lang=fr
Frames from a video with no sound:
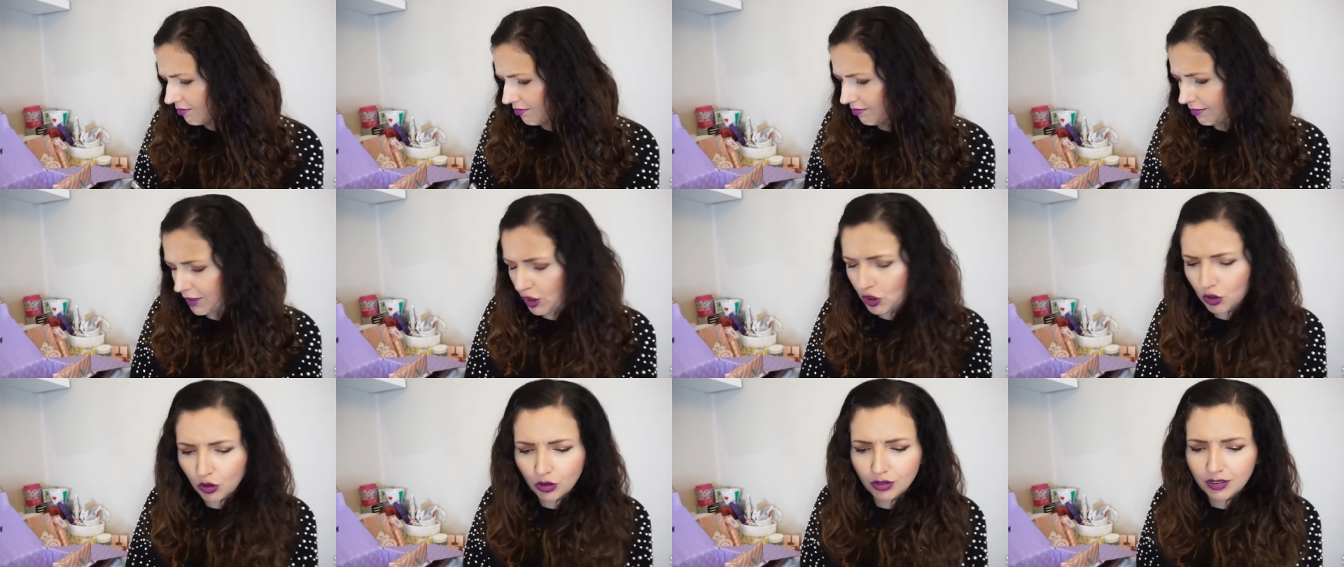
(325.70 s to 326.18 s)

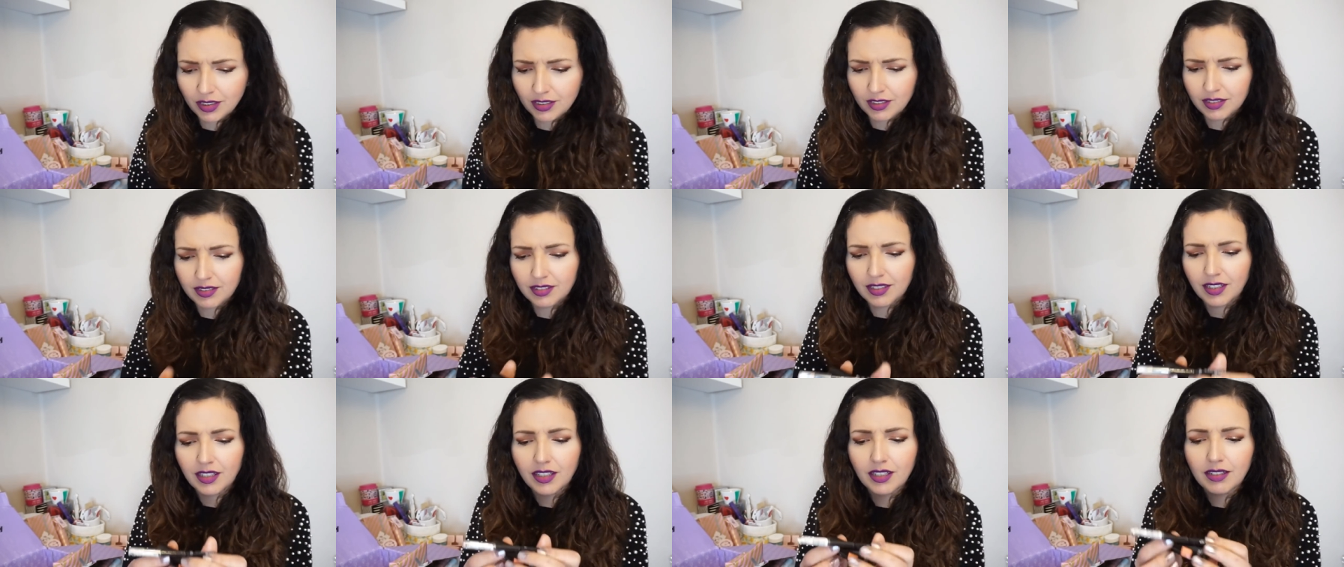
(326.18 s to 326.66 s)
Est-ce que c'est
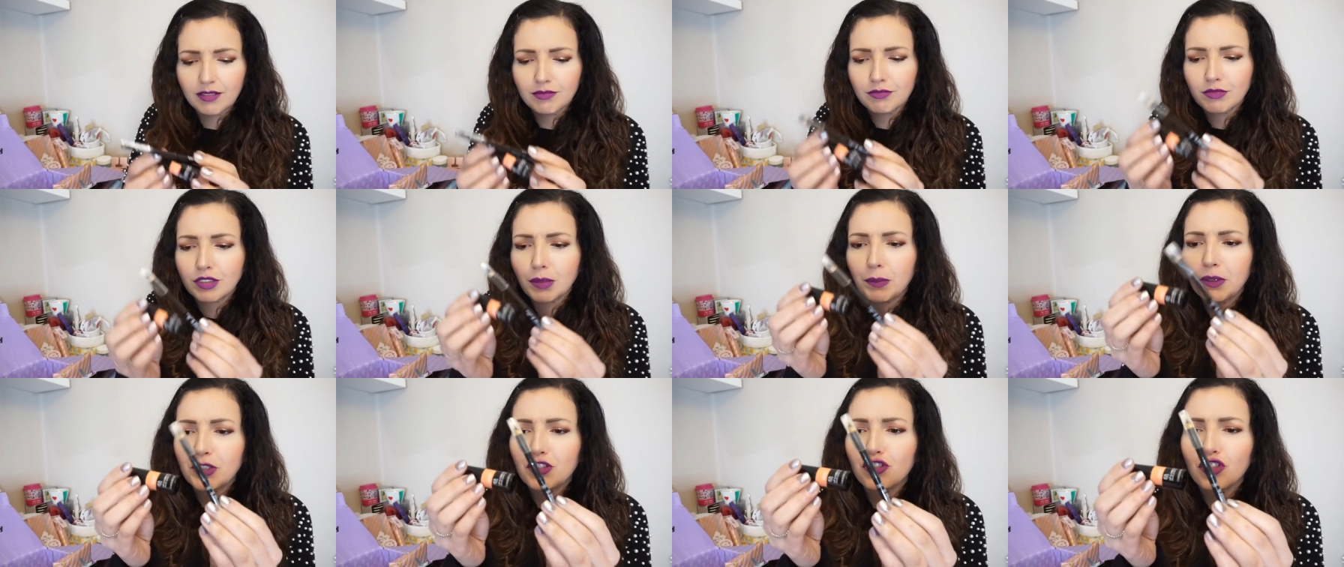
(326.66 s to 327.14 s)
ça
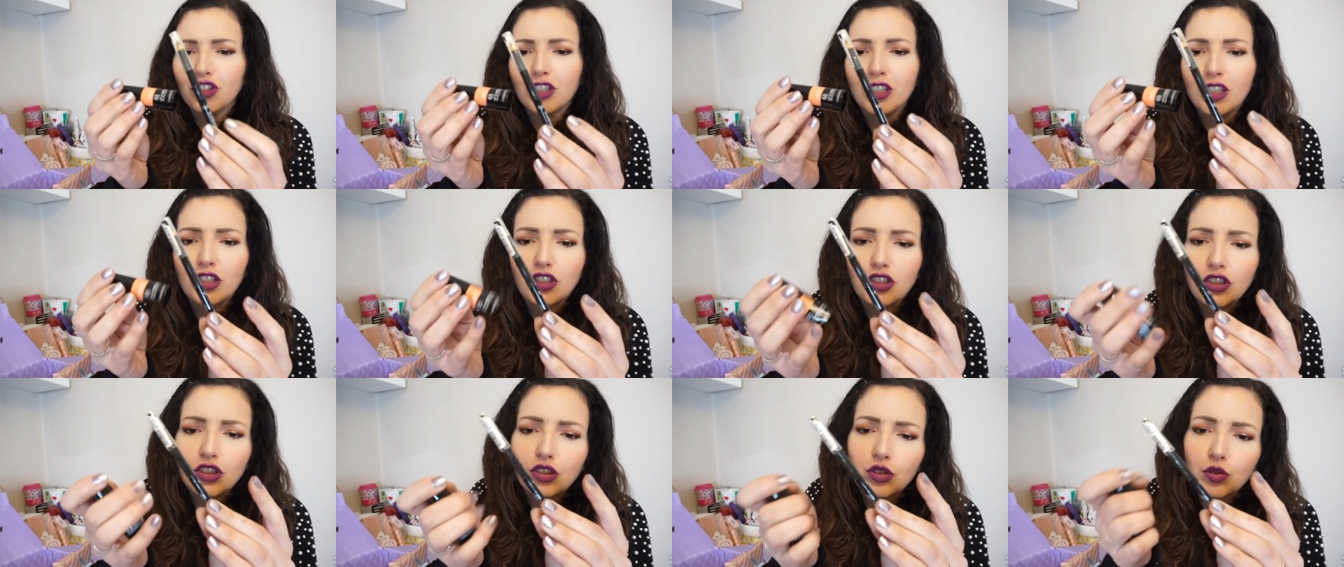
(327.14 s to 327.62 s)
Ça
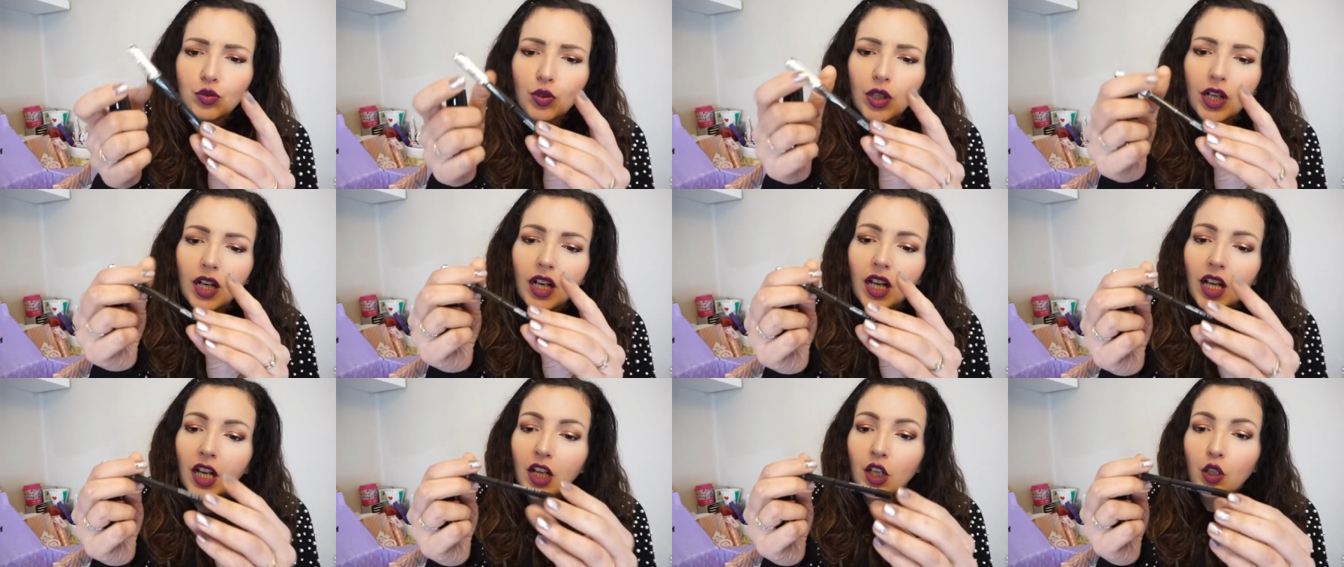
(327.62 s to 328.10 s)
m'intrigue cette
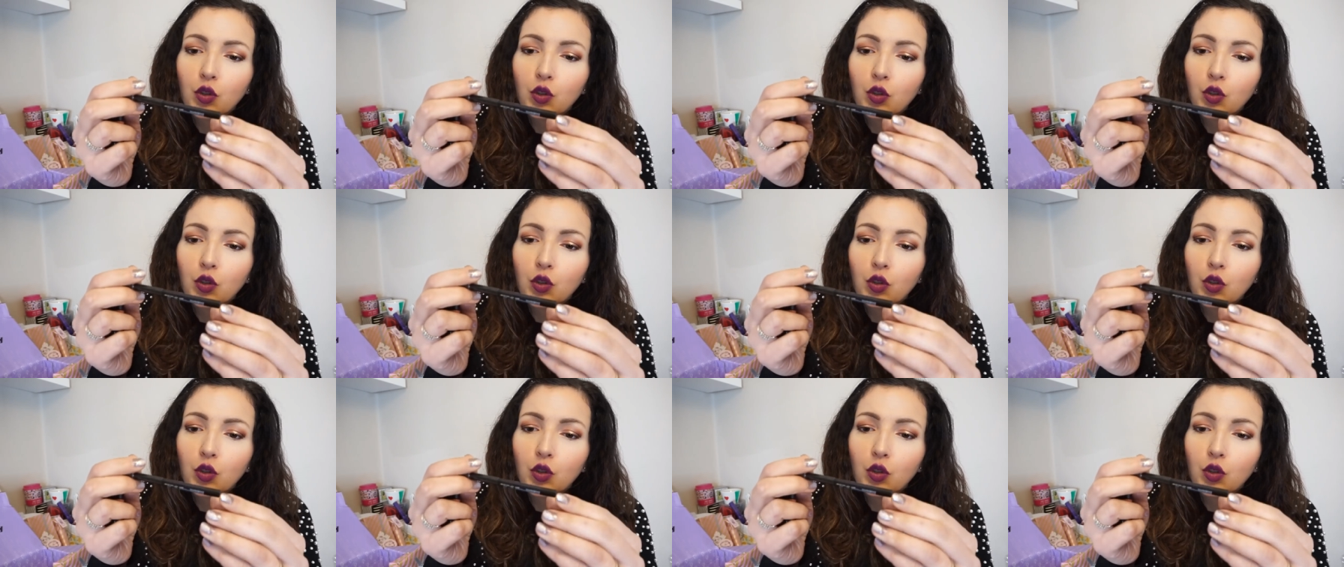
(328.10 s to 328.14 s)
histoire.